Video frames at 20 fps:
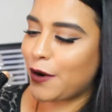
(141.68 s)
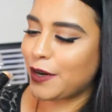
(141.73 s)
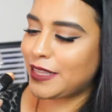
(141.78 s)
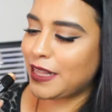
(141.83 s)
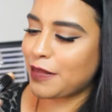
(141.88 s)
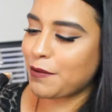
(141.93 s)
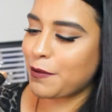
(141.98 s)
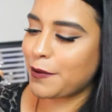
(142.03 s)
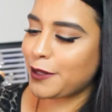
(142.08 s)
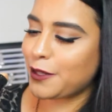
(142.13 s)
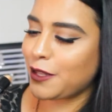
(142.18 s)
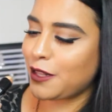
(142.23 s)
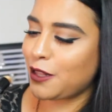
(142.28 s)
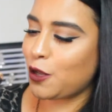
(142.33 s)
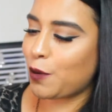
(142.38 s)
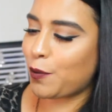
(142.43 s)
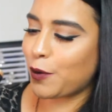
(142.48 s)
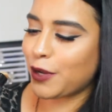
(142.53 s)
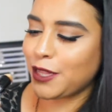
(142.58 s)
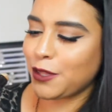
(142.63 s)
Ahorita el momento,
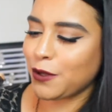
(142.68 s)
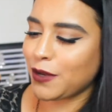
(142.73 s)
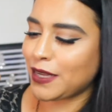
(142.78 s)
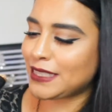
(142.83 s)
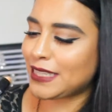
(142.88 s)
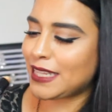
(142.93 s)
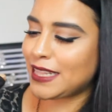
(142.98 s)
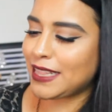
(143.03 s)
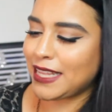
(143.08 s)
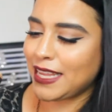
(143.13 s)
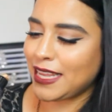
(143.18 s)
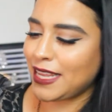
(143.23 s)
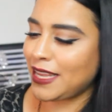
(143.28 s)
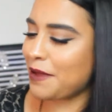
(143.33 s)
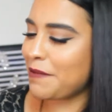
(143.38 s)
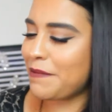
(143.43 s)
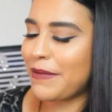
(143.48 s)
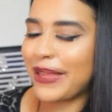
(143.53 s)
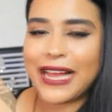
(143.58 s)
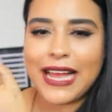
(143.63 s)
lo poquito que
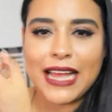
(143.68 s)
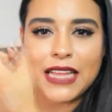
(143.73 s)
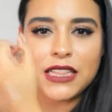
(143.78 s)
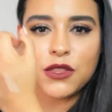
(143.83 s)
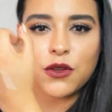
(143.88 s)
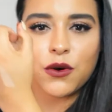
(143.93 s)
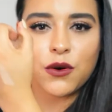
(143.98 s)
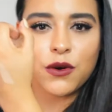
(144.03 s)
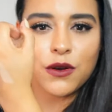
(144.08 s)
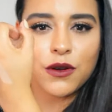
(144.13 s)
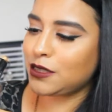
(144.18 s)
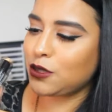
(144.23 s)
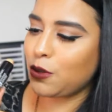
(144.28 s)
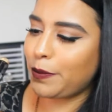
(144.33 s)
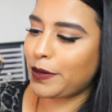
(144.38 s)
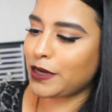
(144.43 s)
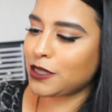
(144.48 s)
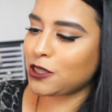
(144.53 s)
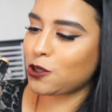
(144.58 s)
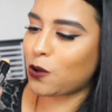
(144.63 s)
sentí me encantó.
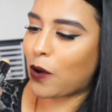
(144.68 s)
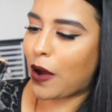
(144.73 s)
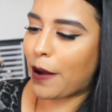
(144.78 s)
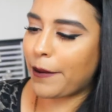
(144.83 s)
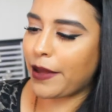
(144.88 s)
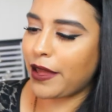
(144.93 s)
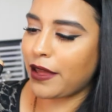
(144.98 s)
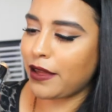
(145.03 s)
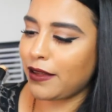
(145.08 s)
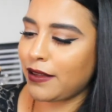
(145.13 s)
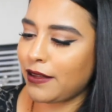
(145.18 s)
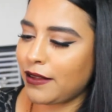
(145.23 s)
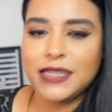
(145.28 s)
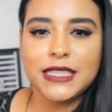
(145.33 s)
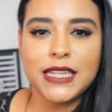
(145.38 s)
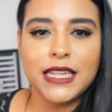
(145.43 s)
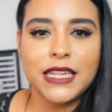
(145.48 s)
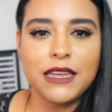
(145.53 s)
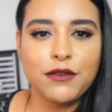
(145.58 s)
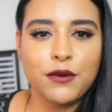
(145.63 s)
Súper suave
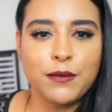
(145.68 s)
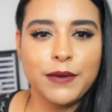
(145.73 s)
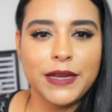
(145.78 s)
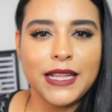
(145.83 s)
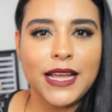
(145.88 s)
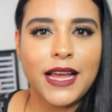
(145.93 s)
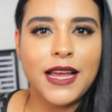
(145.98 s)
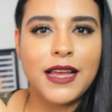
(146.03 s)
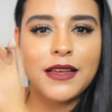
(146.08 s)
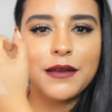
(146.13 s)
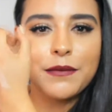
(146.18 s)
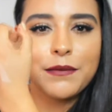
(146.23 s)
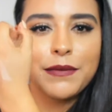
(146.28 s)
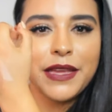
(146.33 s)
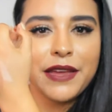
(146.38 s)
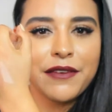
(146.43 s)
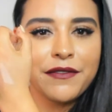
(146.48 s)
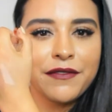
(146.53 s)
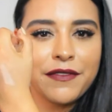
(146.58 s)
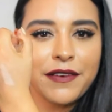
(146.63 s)
y se difumina
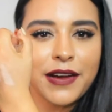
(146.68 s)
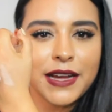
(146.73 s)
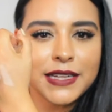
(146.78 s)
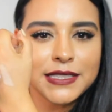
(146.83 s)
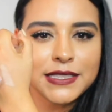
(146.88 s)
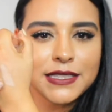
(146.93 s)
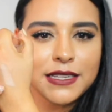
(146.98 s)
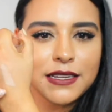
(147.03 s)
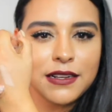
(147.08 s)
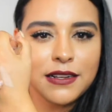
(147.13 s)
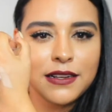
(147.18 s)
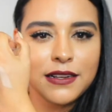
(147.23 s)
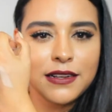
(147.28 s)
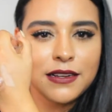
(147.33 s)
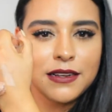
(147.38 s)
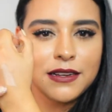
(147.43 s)
bien fácil.